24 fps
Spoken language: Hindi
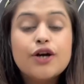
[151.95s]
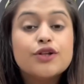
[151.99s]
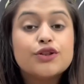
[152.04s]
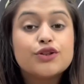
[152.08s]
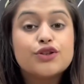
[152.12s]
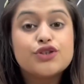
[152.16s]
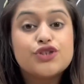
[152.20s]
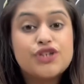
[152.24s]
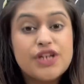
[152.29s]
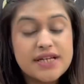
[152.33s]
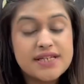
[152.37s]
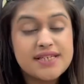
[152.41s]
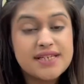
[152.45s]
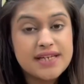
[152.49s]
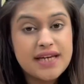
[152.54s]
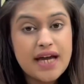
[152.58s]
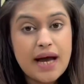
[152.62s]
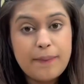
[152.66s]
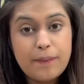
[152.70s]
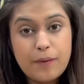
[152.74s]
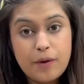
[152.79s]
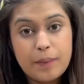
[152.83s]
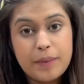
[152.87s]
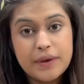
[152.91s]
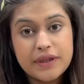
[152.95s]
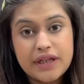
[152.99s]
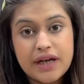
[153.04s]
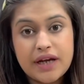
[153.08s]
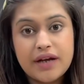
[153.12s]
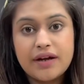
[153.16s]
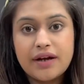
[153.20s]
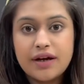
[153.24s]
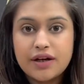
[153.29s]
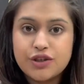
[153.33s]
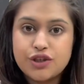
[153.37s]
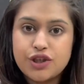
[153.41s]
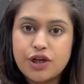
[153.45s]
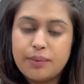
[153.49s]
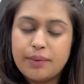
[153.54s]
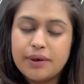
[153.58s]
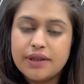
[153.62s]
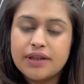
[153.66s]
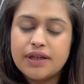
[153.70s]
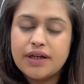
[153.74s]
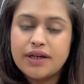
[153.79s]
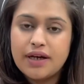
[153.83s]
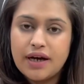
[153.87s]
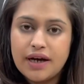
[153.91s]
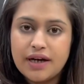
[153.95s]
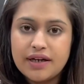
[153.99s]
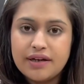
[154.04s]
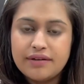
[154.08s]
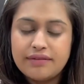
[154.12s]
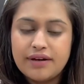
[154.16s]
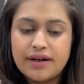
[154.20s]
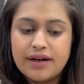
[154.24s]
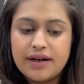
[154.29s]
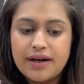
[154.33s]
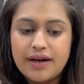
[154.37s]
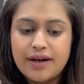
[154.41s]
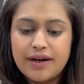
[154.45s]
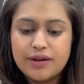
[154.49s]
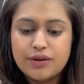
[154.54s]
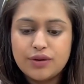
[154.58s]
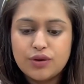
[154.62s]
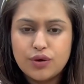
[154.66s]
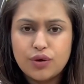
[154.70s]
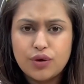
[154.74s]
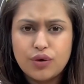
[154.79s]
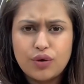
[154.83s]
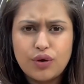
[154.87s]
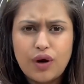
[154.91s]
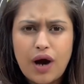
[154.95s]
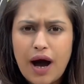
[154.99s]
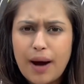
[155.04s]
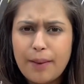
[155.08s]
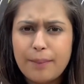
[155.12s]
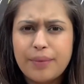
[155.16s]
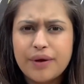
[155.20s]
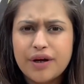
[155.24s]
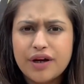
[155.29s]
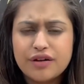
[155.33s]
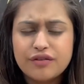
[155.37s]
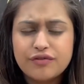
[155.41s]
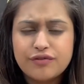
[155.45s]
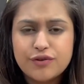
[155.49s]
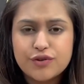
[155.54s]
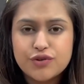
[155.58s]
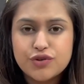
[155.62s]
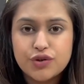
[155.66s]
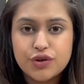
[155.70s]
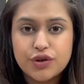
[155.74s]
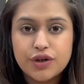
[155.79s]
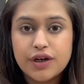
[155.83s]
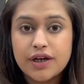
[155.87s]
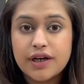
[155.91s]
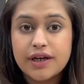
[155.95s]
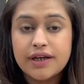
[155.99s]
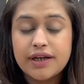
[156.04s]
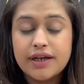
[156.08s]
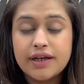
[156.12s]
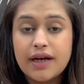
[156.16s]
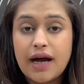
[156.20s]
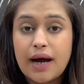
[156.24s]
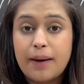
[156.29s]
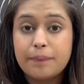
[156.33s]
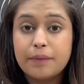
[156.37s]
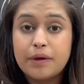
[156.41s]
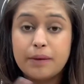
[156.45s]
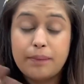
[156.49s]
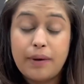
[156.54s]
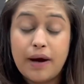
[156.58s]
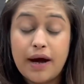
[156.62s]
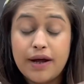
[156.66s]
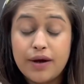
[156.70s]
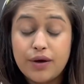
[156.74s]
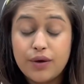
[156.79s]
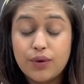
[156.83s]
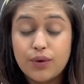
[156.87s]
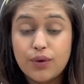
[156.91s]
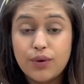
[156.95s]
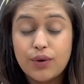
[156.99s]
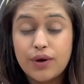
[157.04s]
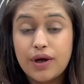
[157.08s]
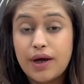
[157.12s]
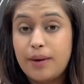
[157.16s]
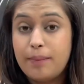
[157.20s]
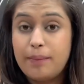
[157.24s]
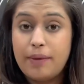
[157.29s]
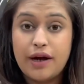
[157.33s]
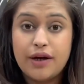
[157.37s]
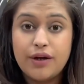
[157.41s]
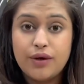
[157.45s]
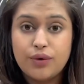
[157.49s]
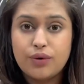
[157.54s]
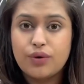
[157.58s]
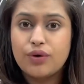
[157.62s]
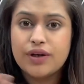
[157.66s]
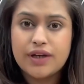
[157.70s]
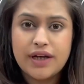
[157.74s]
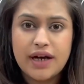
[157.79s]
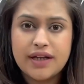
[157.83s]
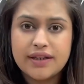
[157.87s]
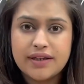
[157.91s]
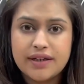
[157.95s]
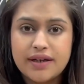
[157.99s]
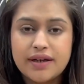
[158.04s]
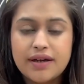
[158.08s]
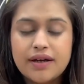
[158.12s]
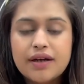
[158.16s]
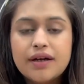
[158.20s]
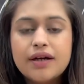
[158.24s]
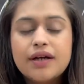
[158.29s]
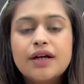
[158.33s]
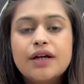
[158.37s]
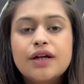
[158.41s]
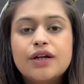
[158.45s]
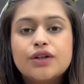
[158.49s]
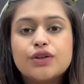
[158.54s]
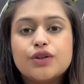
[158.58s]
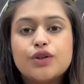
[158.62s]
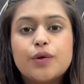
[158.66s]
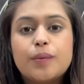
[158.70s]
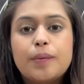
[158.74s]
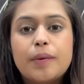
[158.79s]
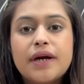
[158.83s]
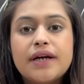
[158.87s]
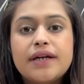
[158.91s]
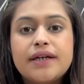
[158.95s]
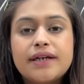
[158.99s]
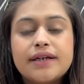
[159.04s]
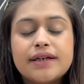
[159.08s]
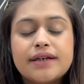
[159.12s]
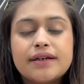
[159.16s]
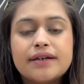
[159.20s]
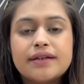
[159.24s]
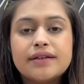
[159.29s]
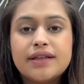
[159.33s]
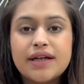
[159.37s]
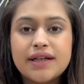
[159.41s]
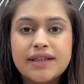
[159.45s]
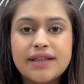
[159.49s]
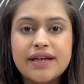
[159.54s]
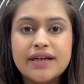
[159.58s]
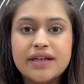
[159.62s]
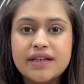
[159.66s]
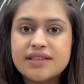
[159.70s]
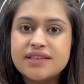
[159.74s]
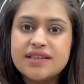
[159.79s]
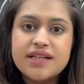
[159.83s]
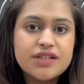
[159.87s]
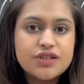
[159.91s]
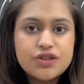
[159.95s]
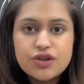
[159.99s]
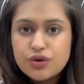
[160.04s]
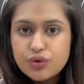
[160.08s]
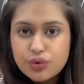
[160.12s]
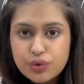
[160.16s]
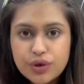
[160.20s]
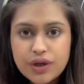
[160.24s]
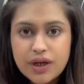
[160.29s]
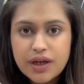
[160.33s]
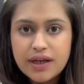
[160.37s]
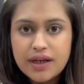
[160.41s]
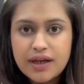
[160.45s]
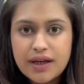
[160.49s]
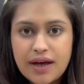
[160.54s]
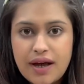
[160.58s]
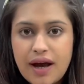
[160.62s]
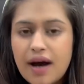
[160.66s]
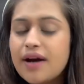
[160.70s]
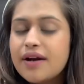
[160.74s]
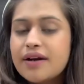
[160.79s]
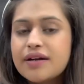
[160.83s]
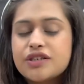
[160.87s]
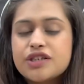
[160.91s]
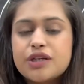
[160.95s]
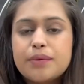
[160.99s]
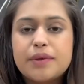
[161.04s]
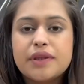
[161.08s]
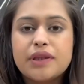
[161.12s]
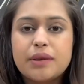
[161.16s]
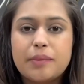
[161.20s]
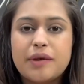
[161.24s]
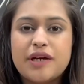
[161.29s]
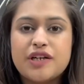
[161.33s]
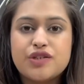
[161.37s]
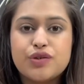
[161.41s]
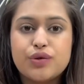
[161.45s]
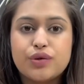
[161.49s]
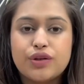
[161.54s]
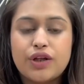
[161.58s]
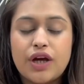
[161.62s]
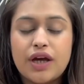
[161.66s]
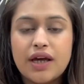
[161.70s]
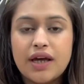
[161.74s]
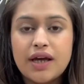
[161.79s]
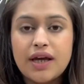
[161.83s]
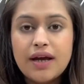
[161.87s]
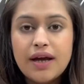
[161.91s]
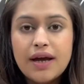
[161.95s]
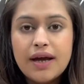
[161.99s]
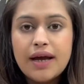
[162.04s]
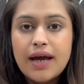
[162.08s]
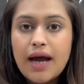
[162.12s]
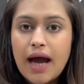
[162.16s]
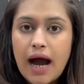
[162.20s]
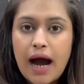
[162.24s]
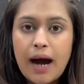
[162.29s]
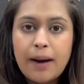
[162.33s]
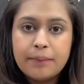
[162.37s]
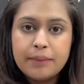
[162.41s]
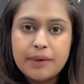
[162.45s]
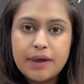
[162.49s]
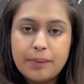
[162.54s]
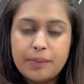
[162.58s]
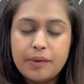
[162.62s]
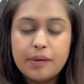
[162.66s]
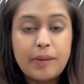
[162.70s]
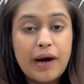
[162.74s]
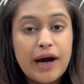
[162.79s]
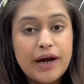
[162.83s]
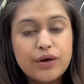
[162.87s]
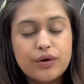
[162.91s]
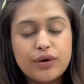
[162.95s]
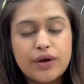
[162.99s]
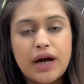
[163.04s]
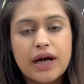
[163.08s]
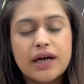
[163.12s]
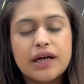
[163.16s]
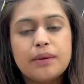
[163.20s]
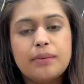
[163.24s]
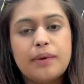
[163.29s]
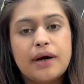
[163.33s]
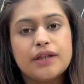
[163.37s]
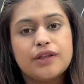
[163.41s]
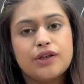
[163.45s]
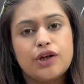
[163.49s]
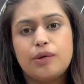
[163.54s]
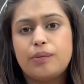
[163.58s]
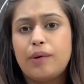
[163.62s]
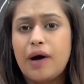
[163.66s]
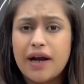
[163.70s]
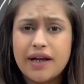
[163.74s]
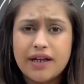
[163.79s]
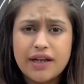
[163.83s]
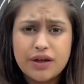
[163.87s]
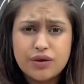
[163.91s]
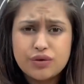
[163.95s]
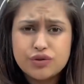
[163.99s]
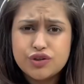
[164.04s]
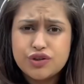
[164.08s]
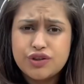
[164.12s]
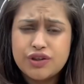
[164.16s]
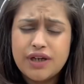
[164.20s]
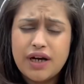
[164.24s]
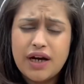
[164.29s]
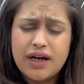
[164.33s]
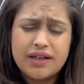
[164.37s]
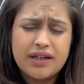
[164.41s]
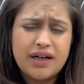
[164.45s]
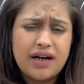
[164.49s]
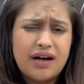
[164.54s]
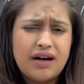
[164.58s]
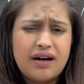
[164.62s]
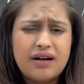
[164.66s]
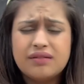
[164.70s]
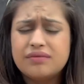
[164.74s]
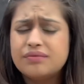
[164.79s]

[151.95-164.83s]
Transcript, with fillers: तो जैसे कि आपको पता है कि रक्षाबंधन आने वाला है तो आप भी कंफ्यूज होंगे कि अपने बहनों को या भाइयों को क्या दे तो बट द थिंग इज ये जरूरी नहीं है हर रक्षाबंधन में ऐसे होते हैं कि हमने अपने भाई को राखी बांधी और भाई ने कुछ दिया या